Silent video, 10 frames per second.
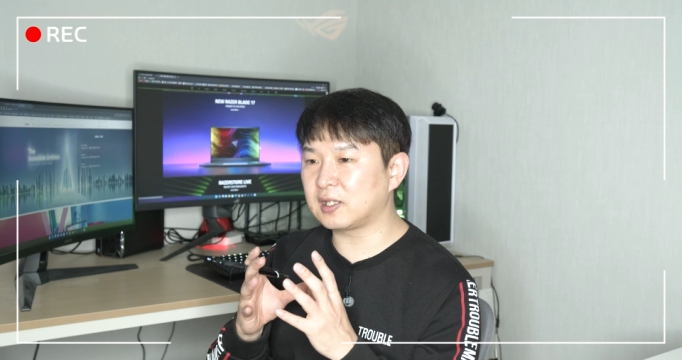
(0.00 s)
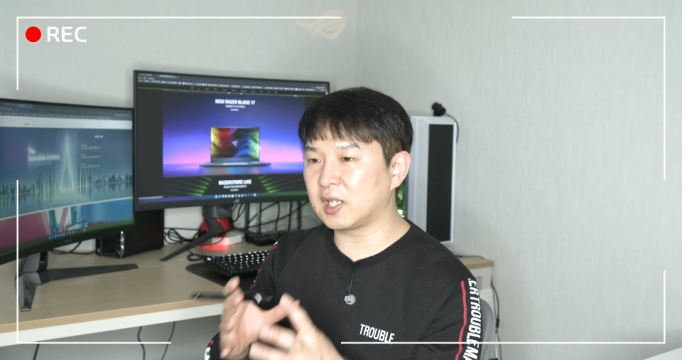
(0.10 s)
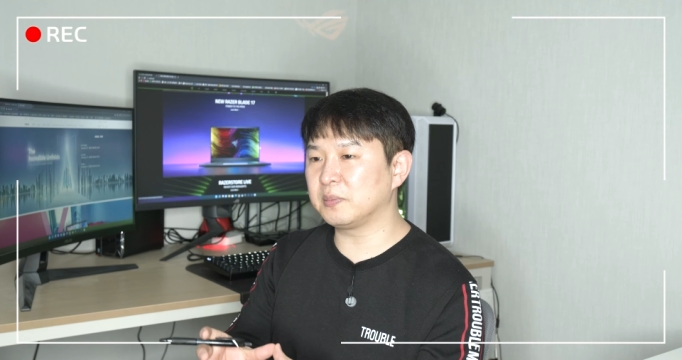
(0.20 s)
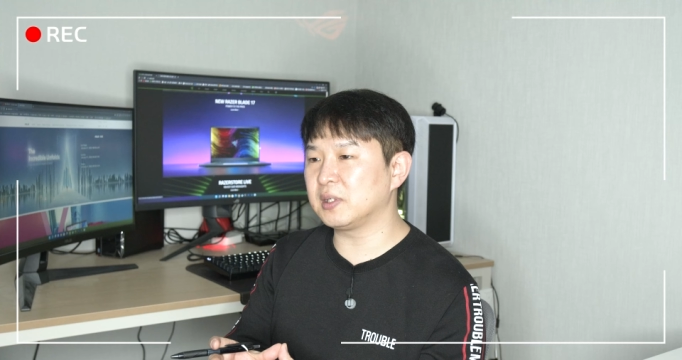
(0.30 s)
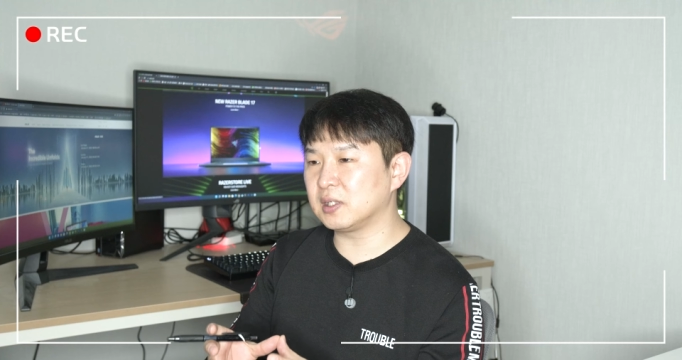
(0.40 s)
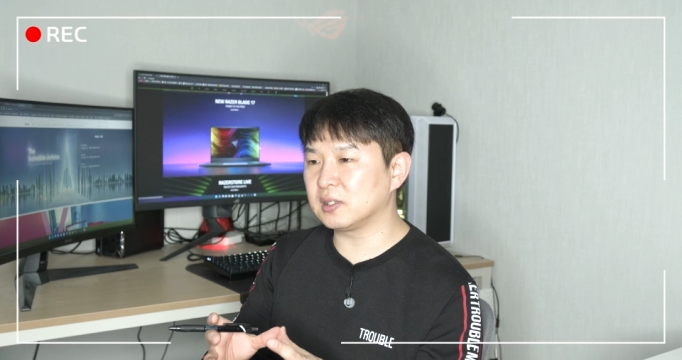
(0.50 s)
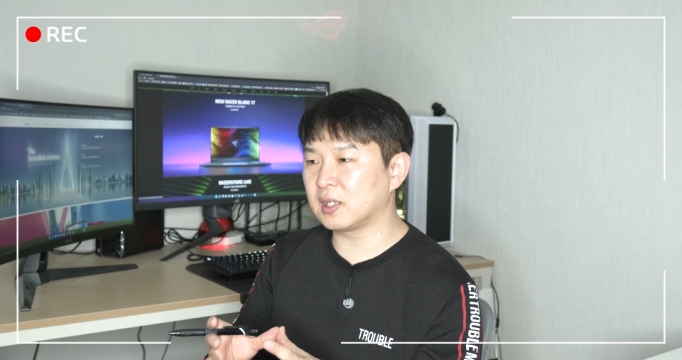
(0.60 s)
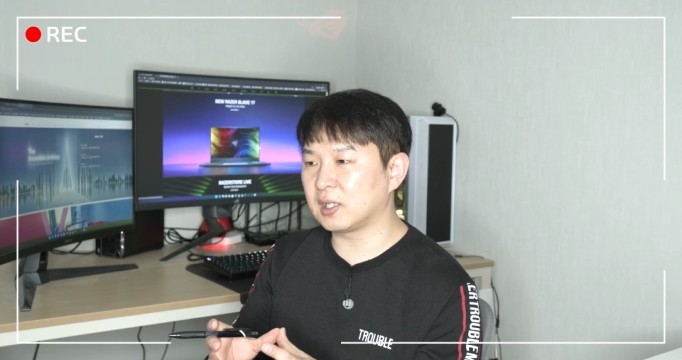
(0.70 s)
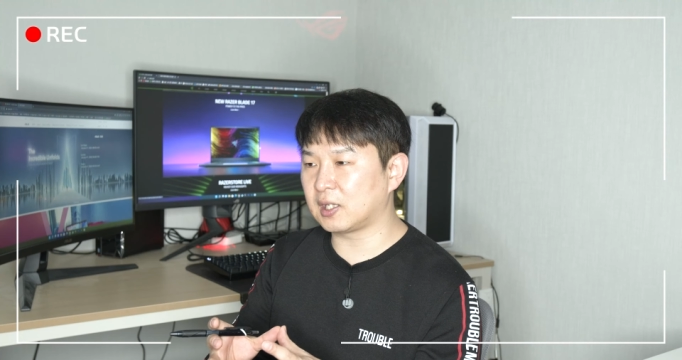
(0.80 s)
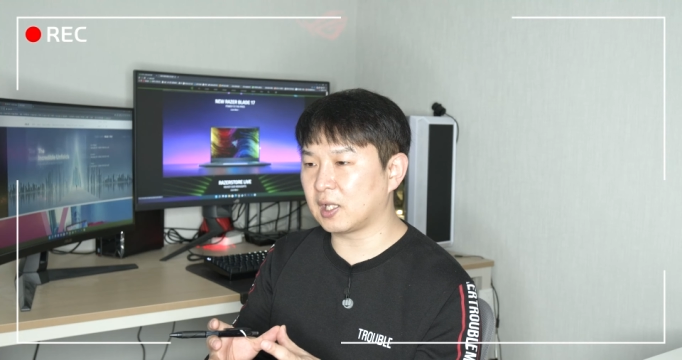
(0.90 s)

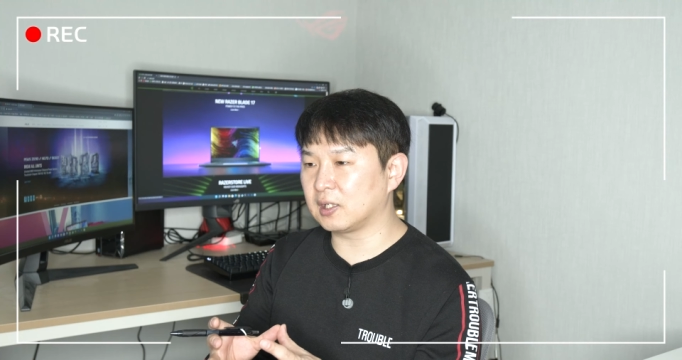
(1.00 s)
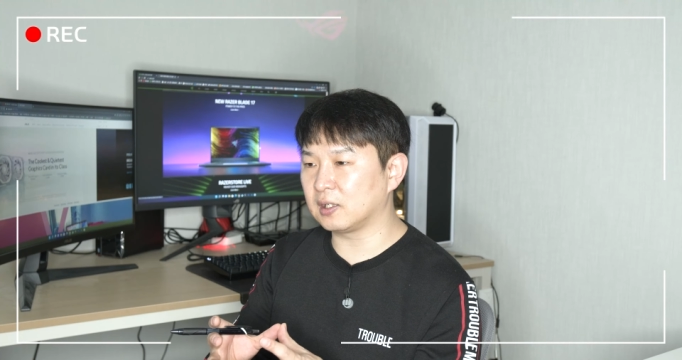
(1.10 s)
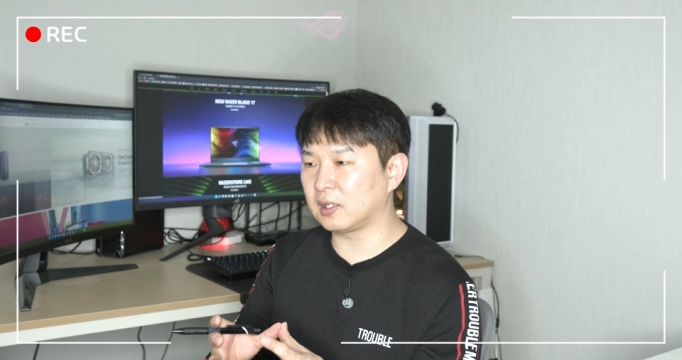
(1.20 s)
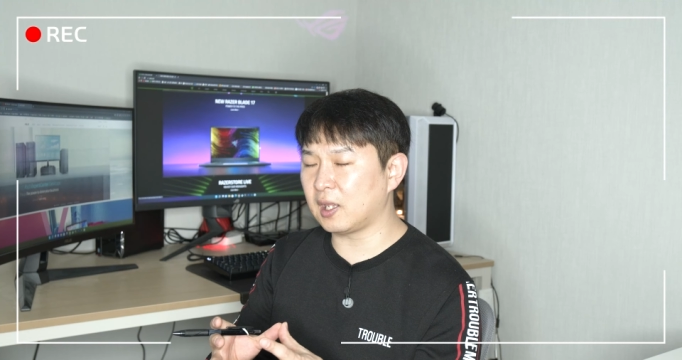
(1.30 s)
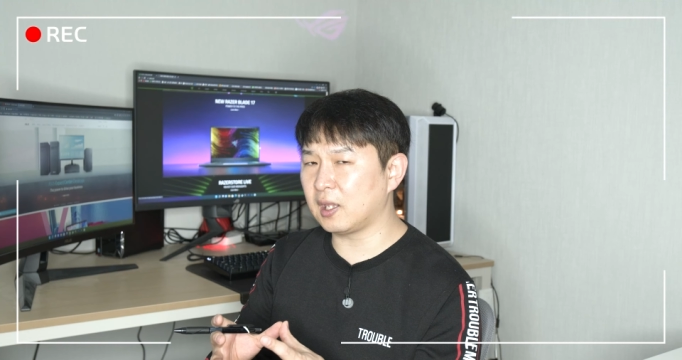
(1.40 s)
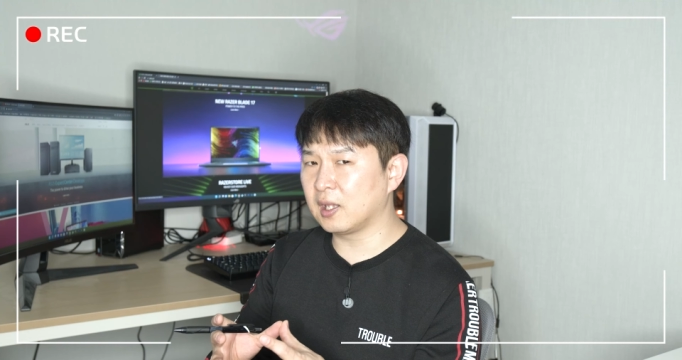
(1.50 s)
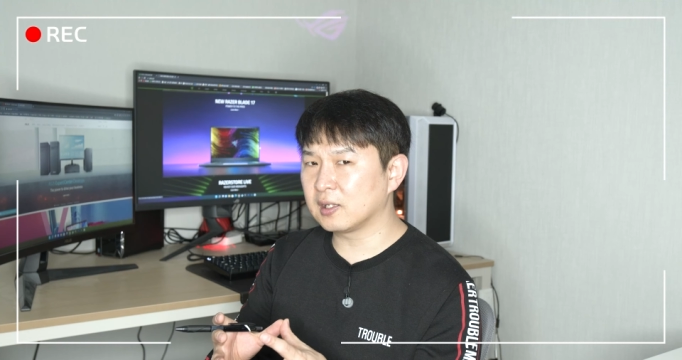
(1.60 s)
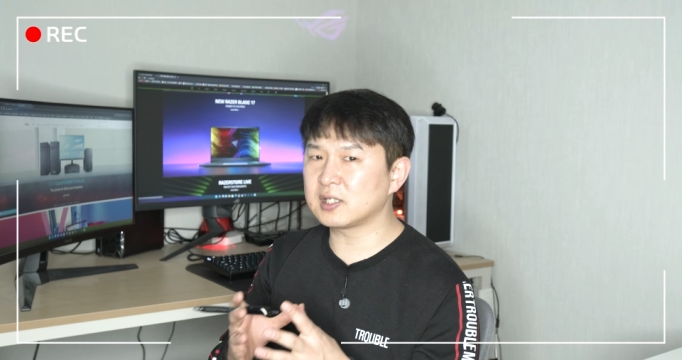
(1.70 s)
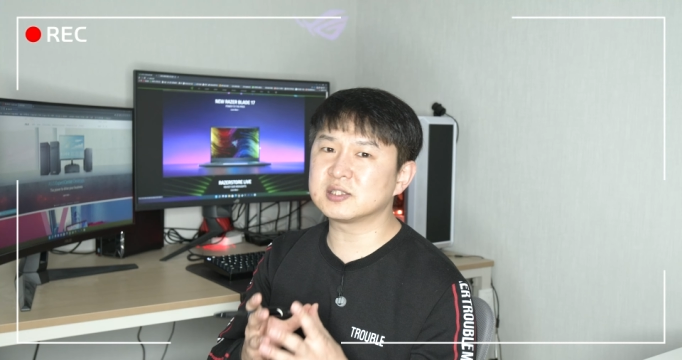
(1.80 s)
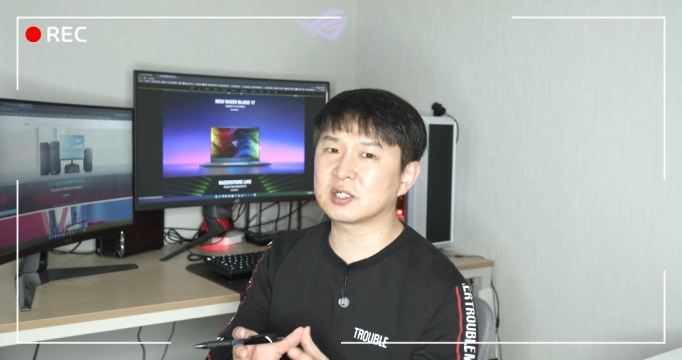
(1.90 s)
게이밍에 대한 게
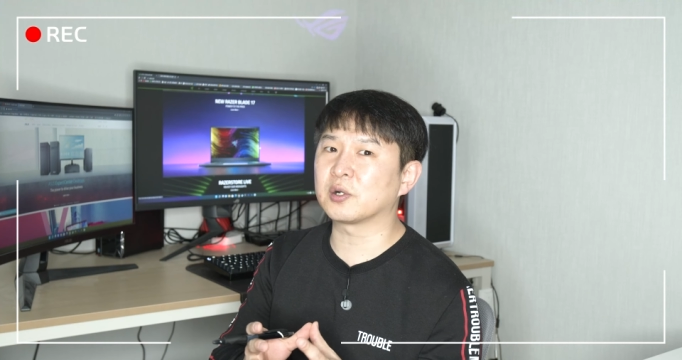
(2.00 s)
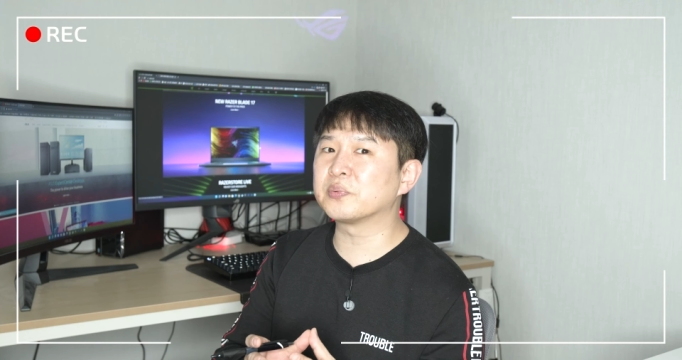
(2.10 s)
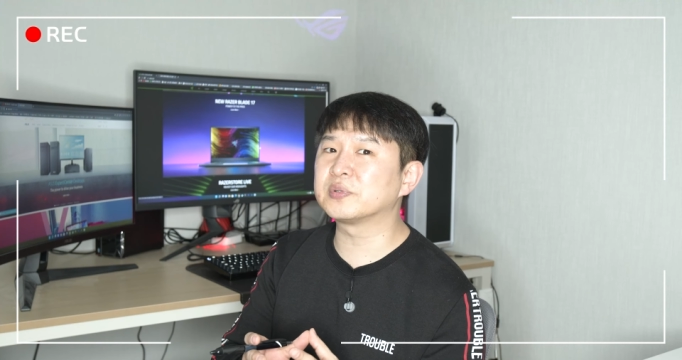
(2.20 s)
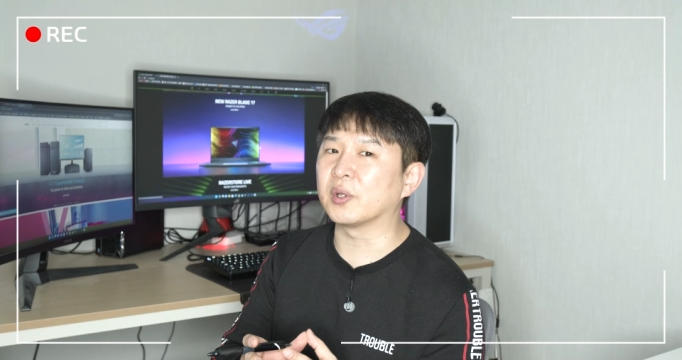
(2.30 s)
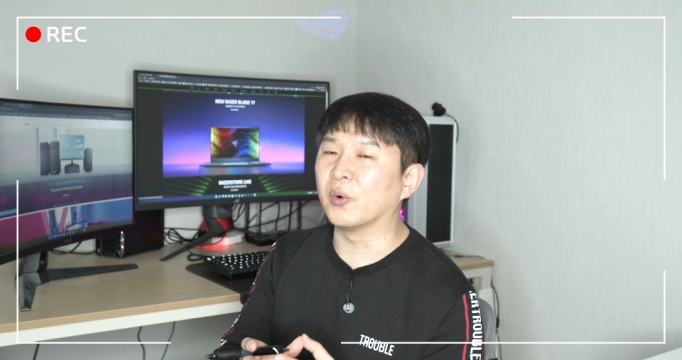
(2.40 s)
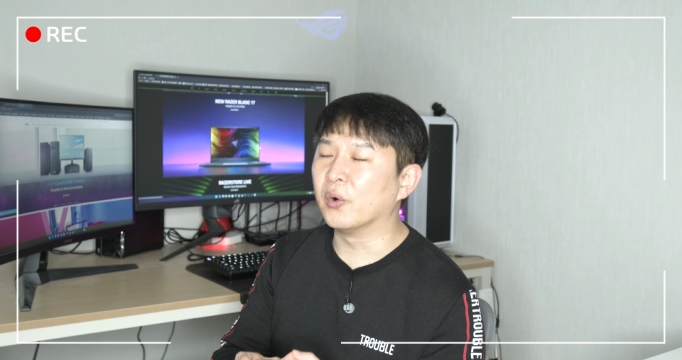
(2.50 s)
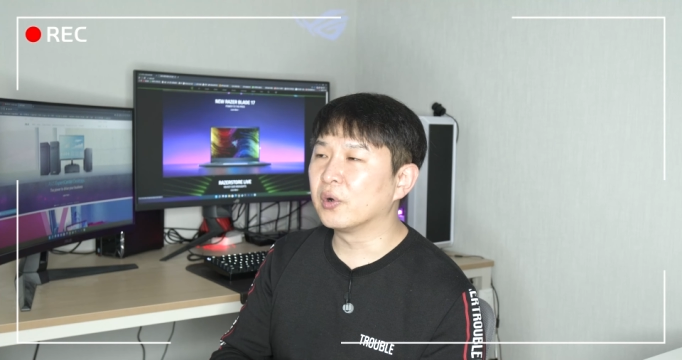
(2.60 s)
사실 잘 없어요.